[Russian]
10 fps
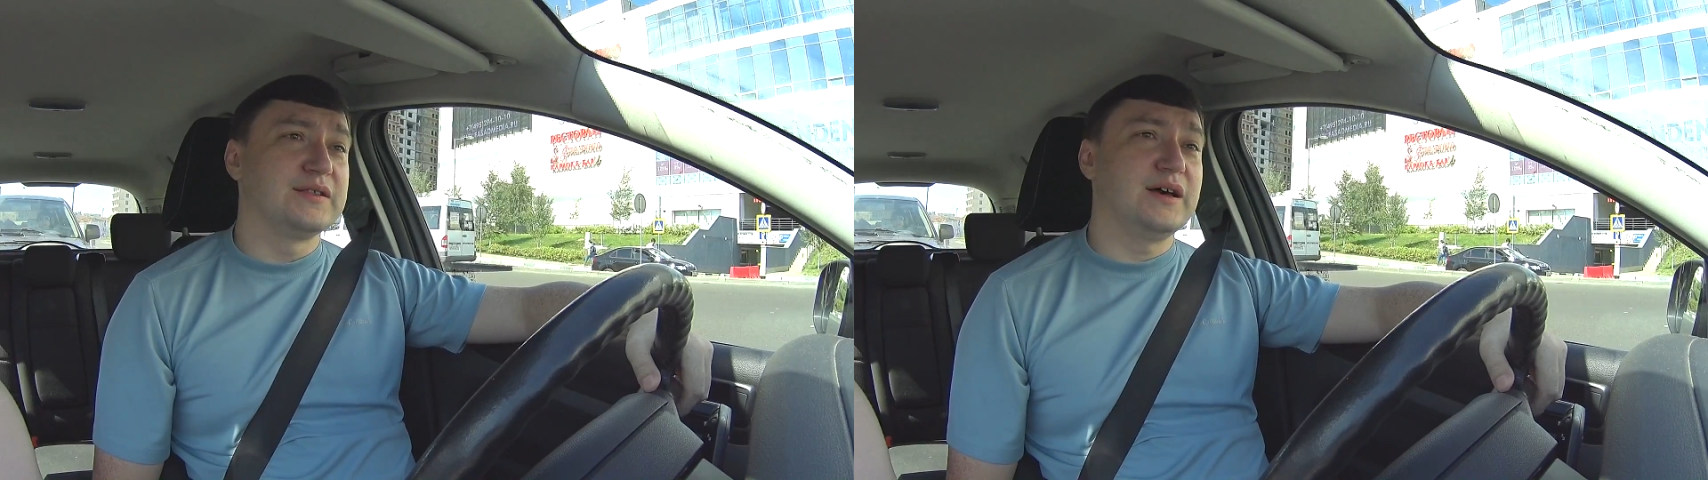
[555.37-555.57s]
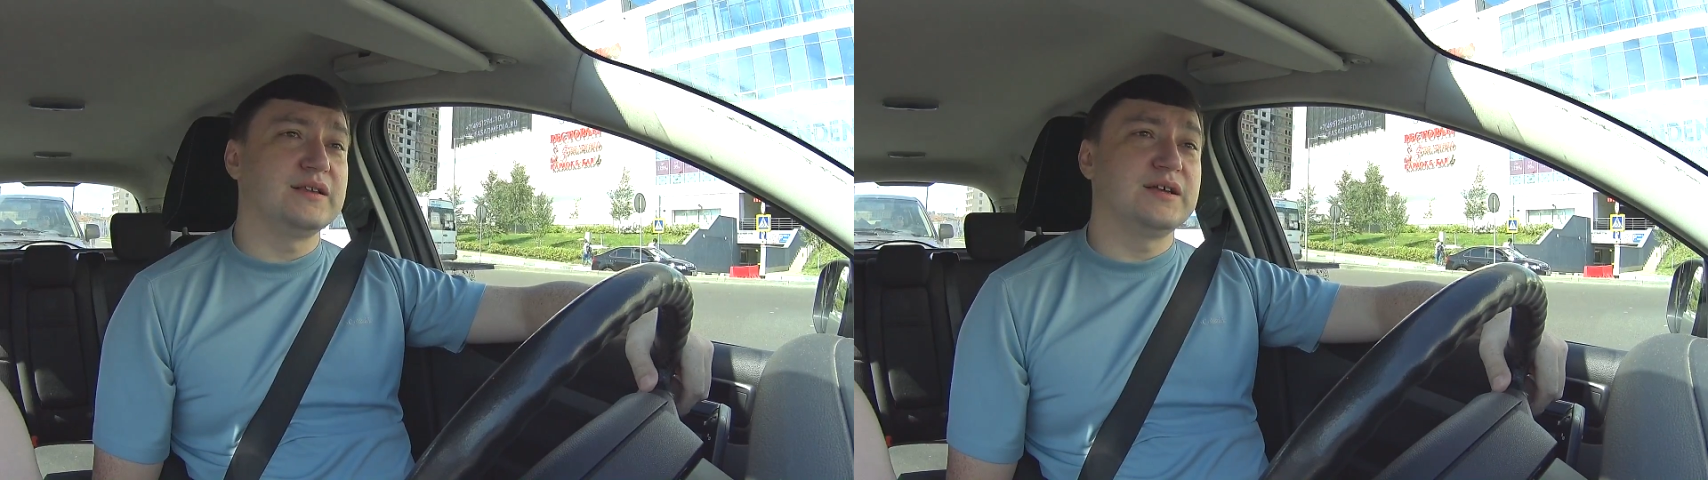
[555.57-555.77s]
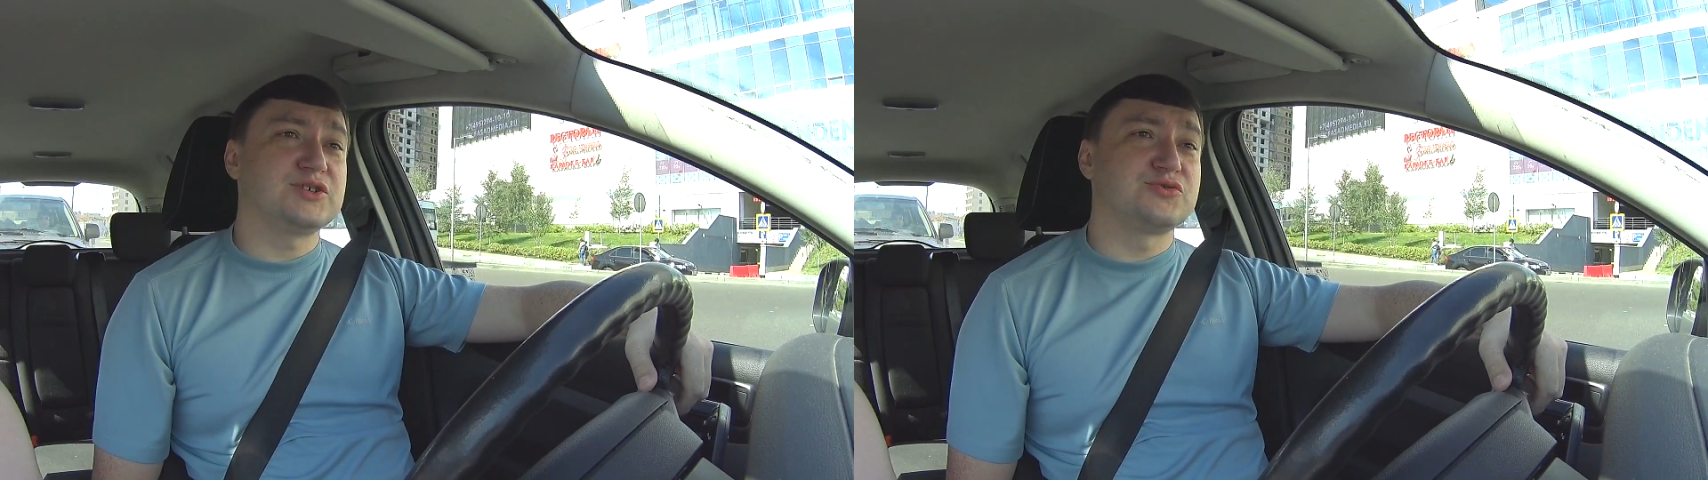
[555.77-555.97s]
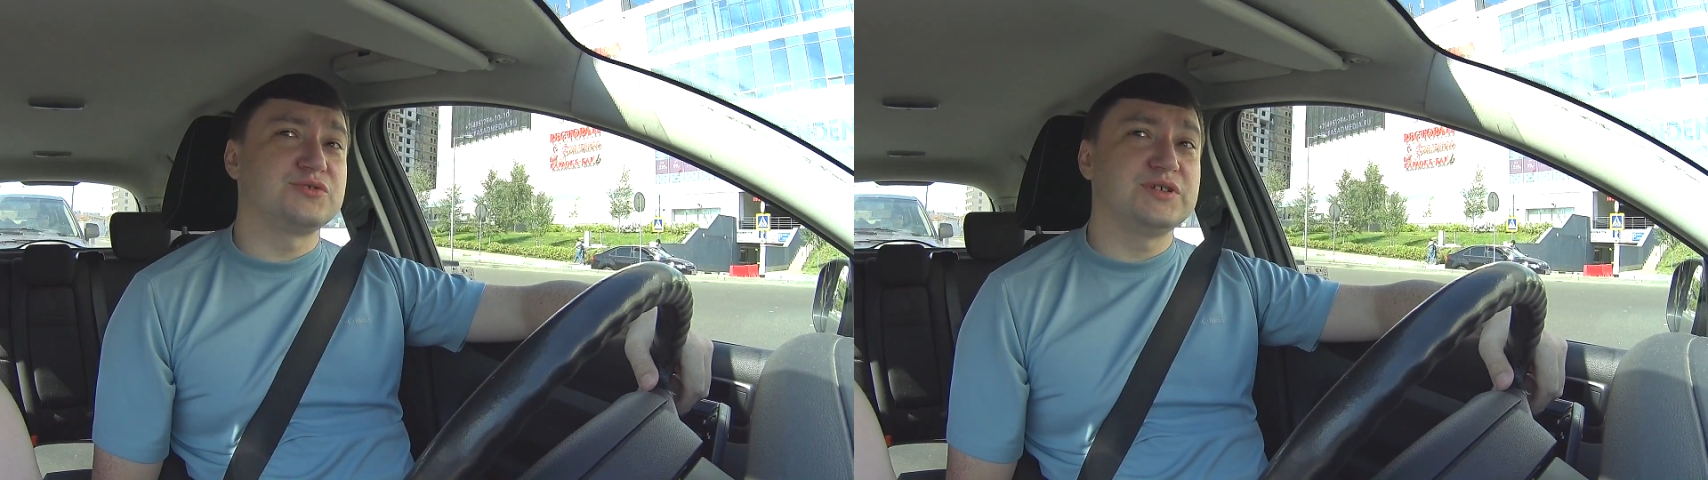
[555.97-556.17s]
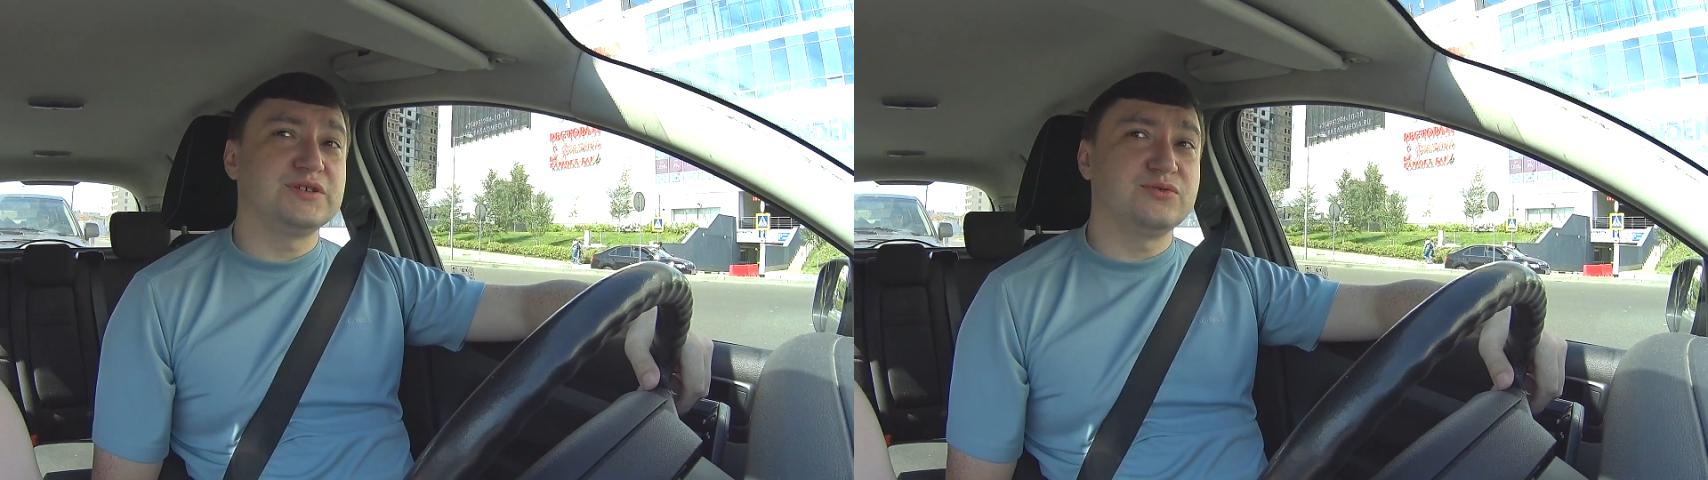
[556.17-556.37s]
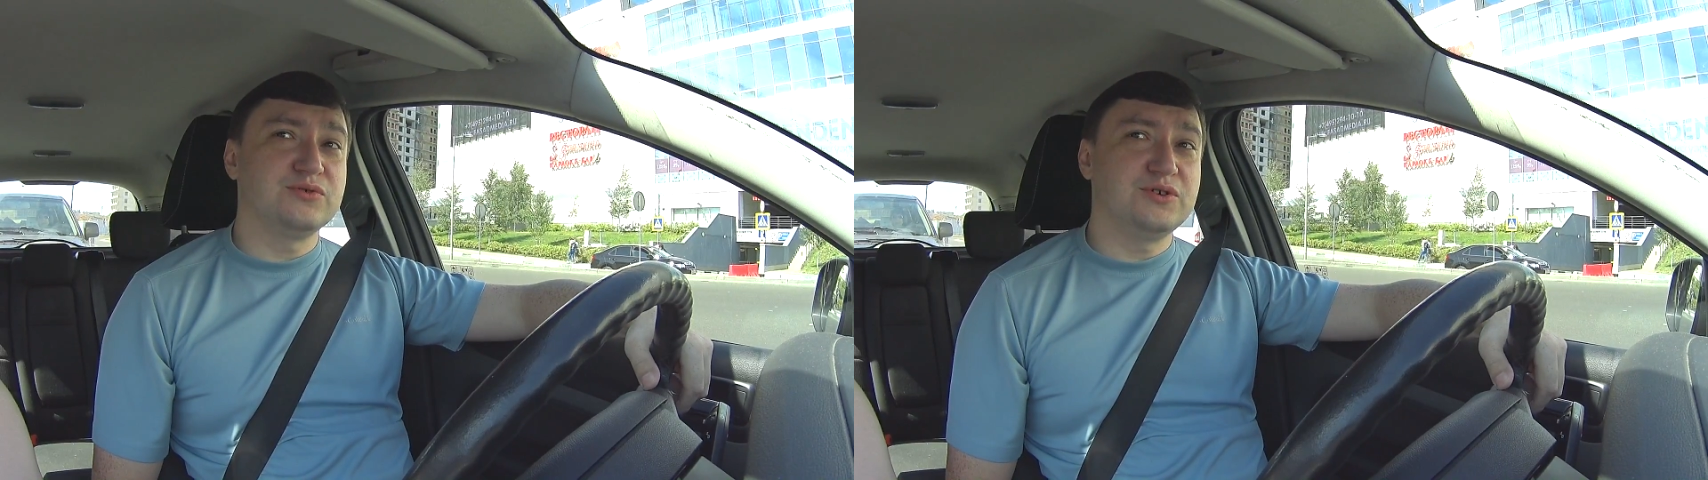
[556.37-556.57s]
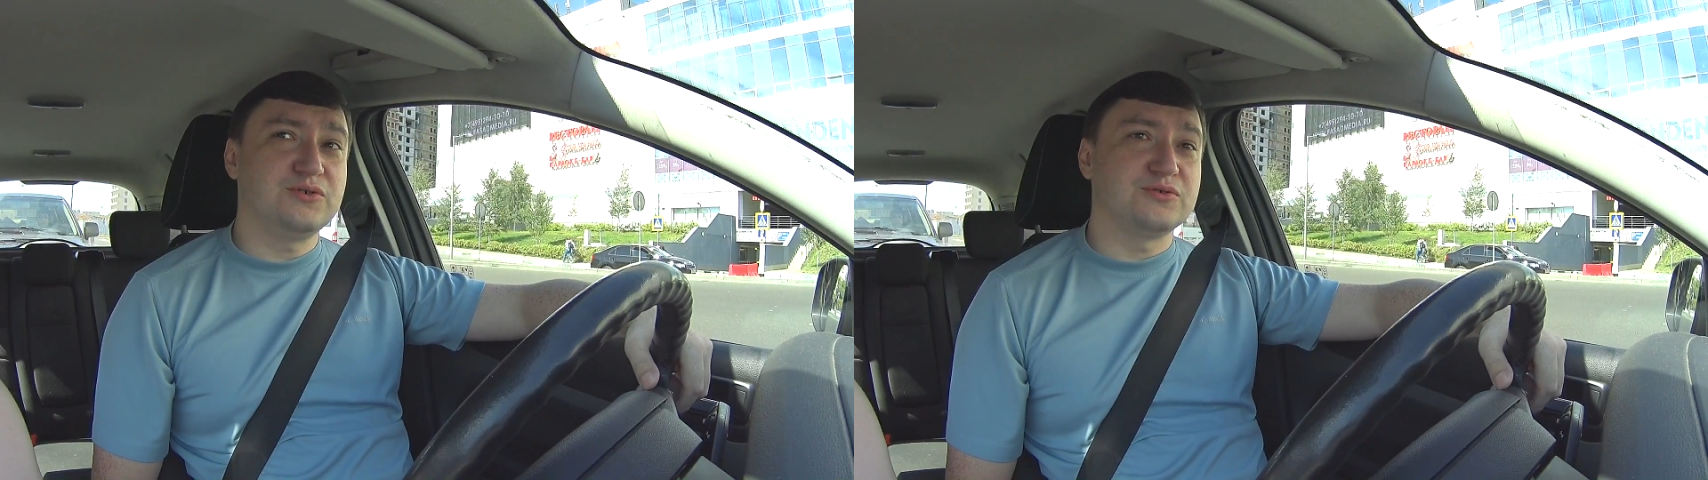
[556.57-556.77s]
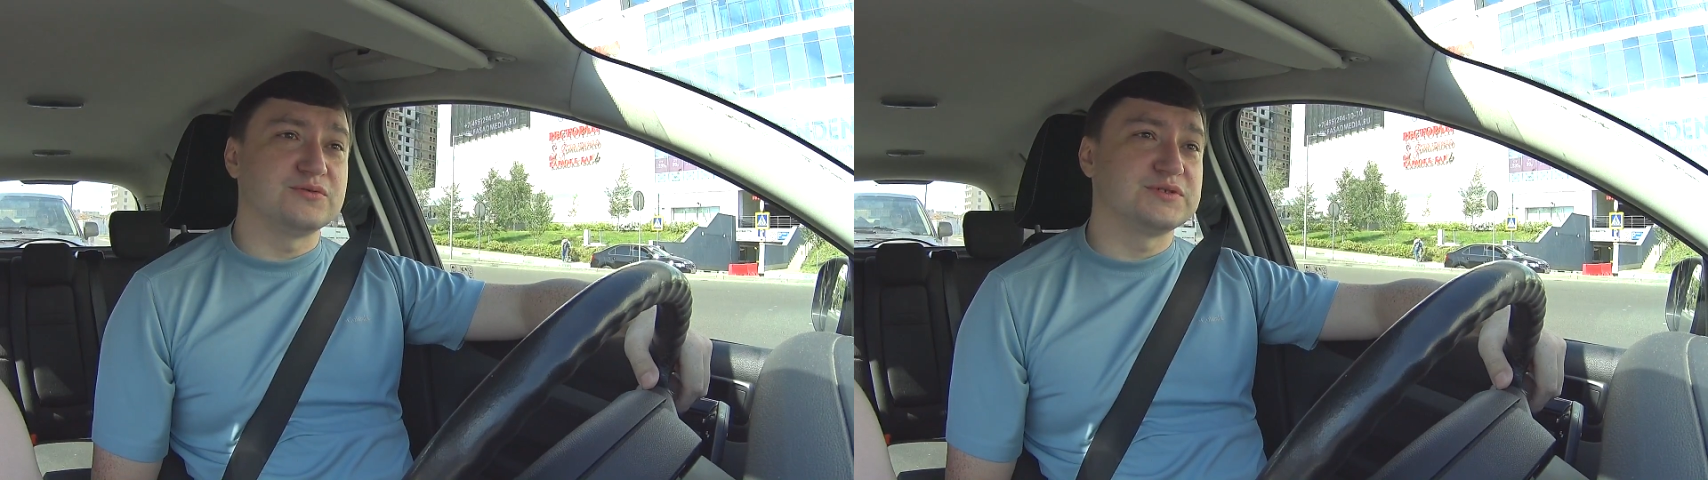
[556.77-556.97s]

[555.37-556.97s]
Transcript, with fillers: на нашу территорию.